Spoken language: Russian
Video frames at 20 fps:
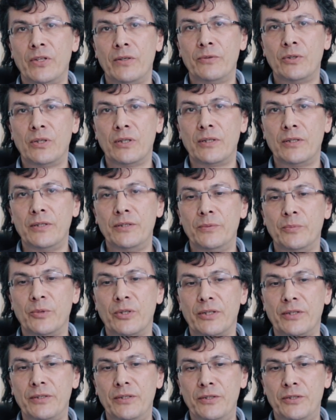Вот такая
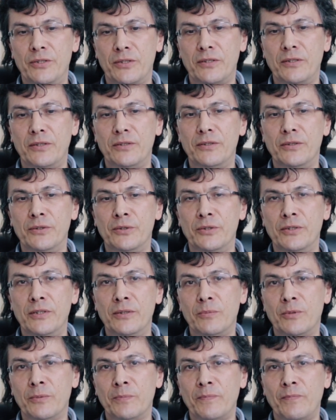демократическая
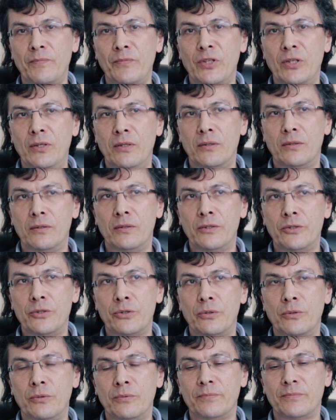система. Так
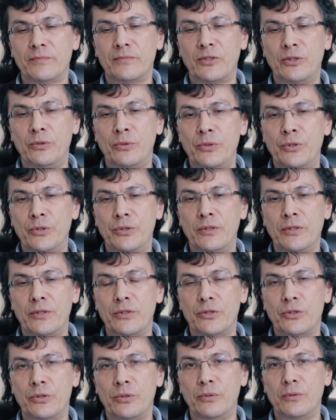что, кто
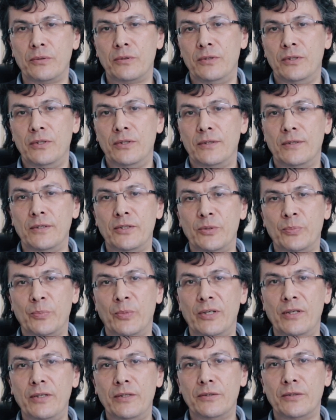считает, что эта деятельность
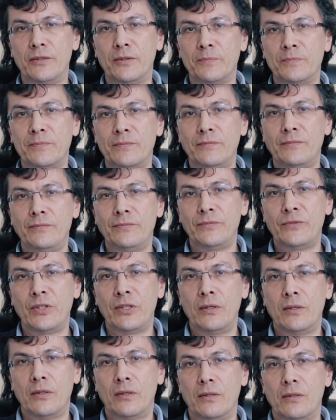полезна,
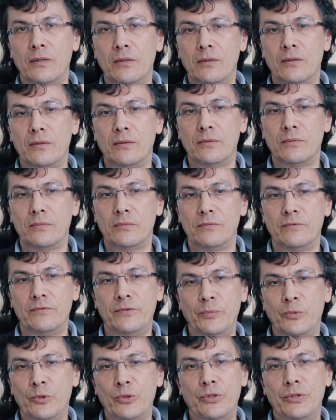э, вы
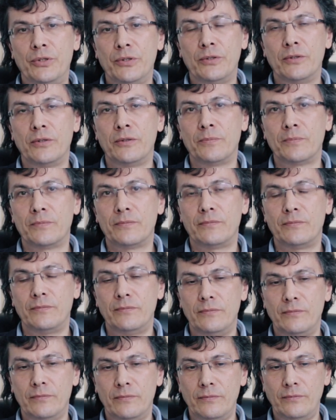можете это,
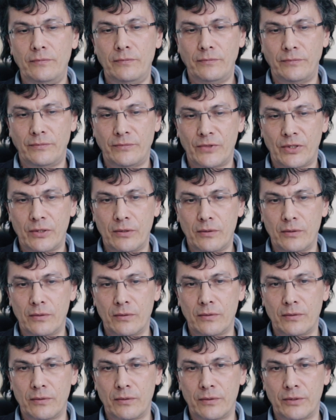
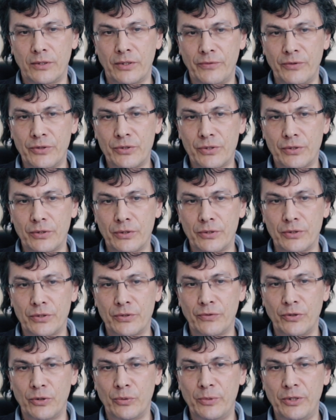э, соответственно,
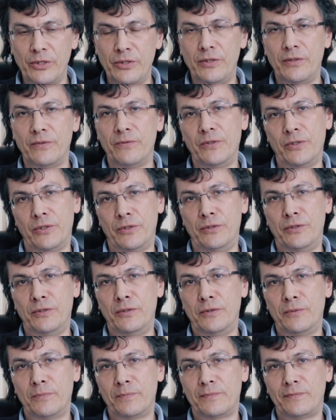свое мнение
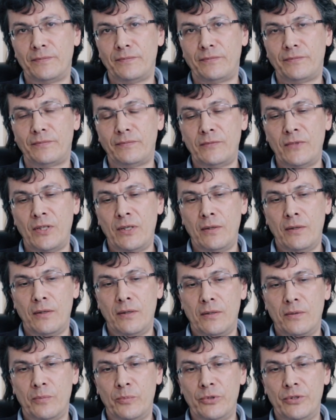выразить,
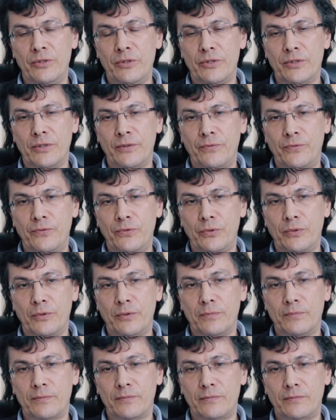поддержав фонд.
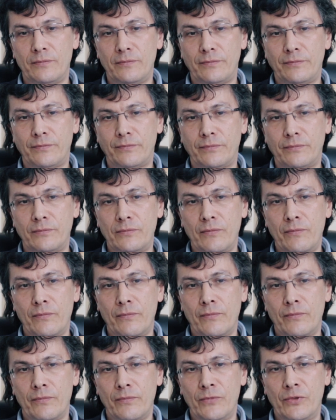
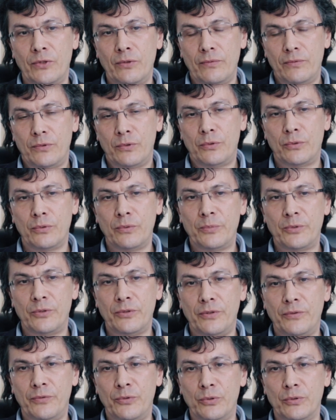Ну вот,
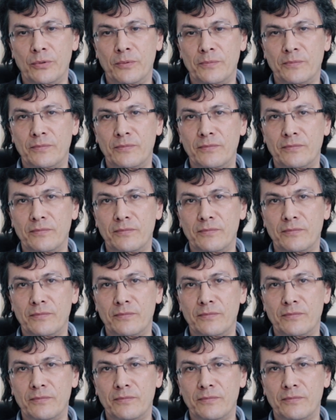собственно, и все.